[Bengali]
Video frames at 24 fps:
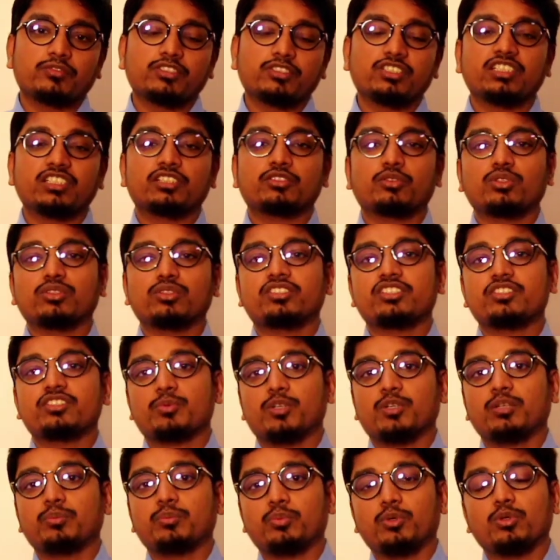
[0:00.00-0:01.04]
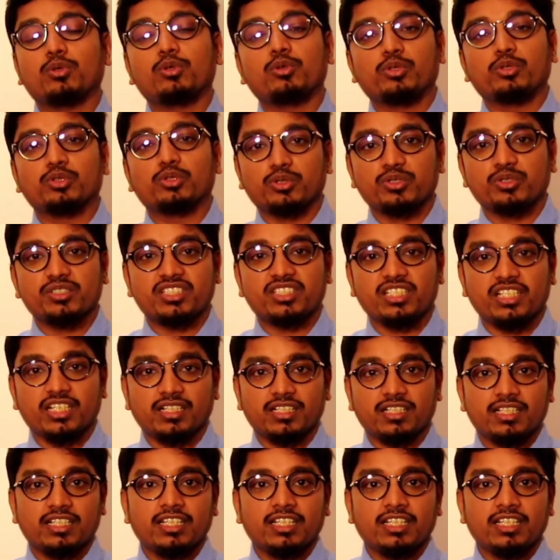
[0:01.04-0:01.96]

বুঝেত কোন ডিসপনিব পড়লো অন্তঃক্ষতিয়া